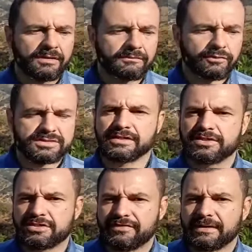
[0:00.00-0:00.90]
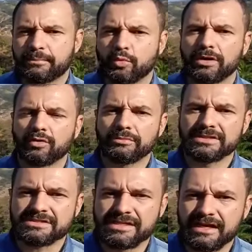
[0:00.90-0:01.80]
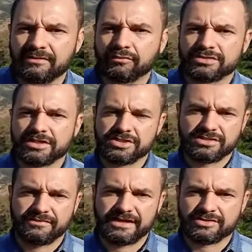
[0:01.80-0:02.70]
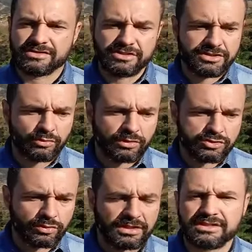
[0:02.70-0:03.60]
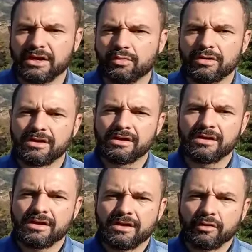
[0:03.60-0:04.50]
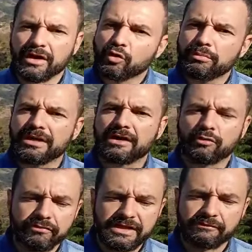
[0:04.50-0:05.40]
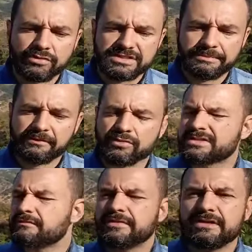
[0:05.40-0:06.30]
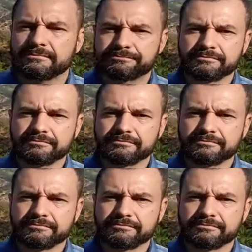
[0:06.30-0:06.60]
você que estiver procurando um ministério, você que estiver sentindo uma solidão, eu quero combinar, convidar você para você vir